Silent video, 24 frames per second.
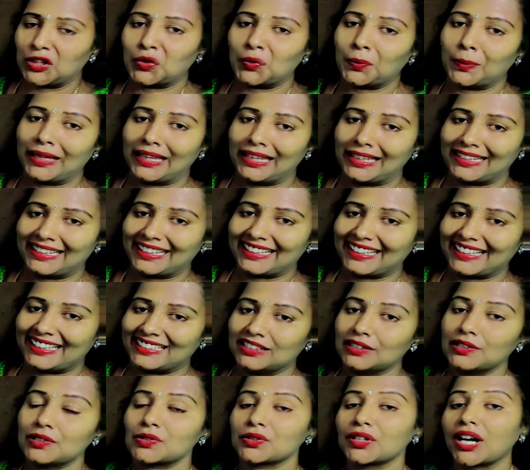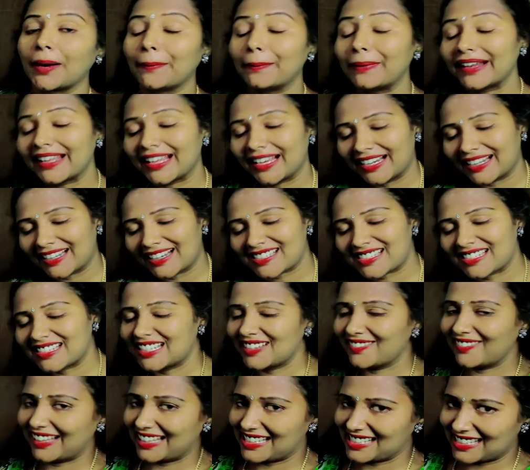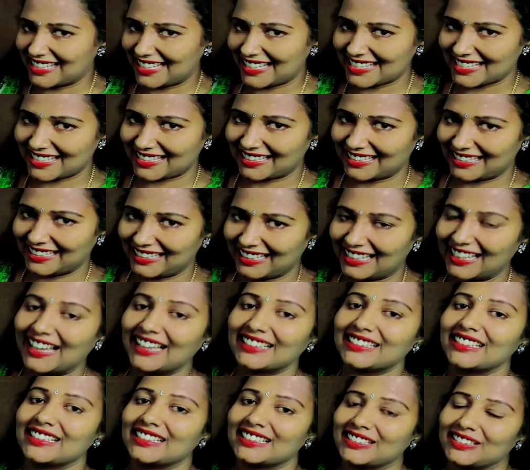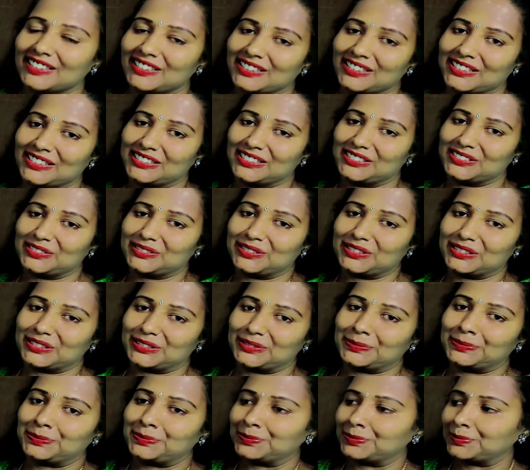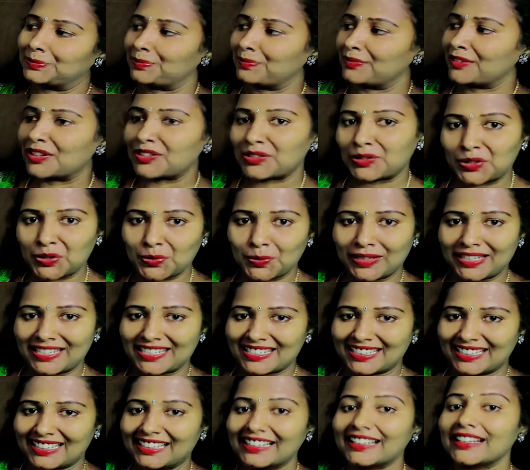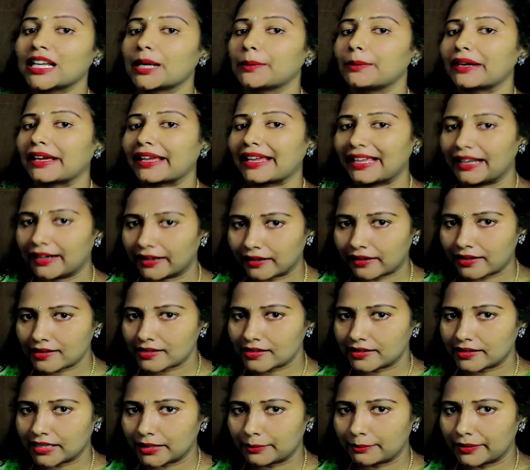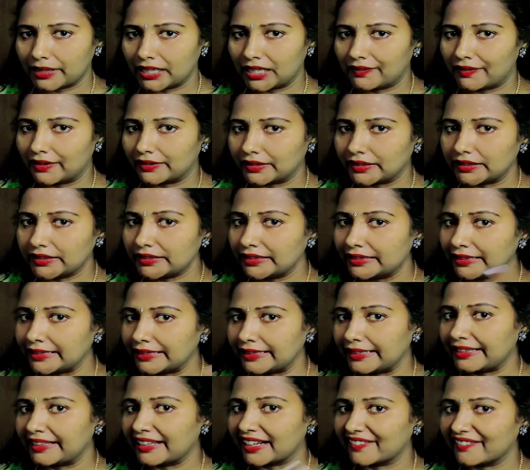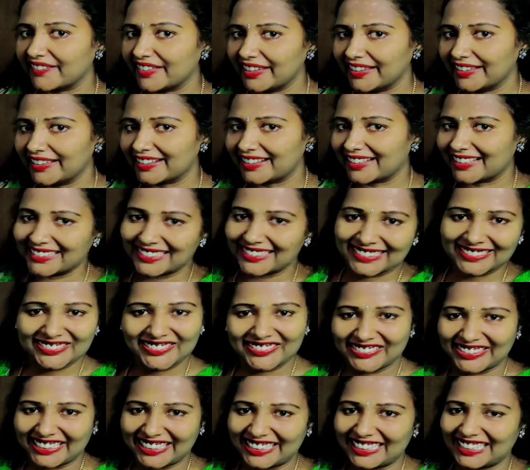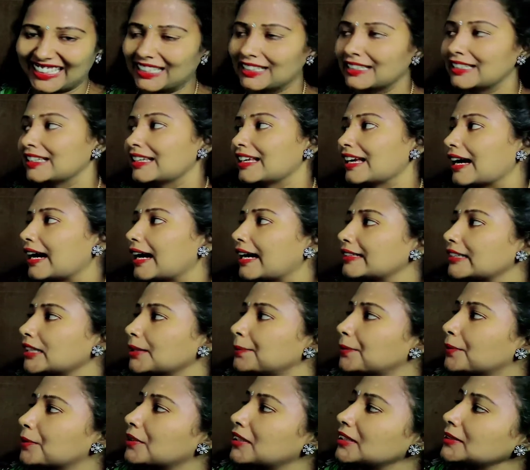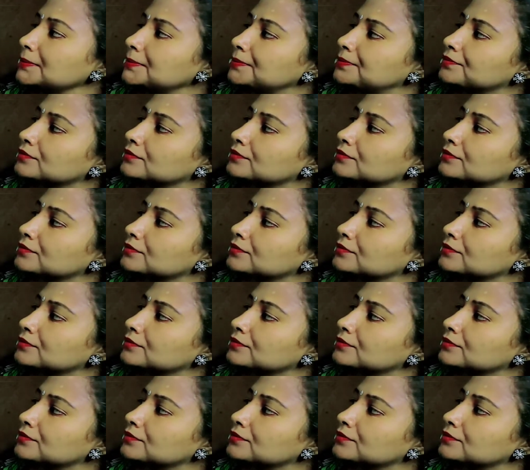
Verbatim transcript: எதுவுமே இருக்காது ஸோ அப்படி எலக்ட்ரிசிட்டி வேஸ்டேஜ் இல்லாத ஒரு சுச்சுவேஷனில் நமக்கு எலக்ட்ரிசிட்டி பில் வந்து எகிறவே எகிறாது ஓகேங்களா அதே போல்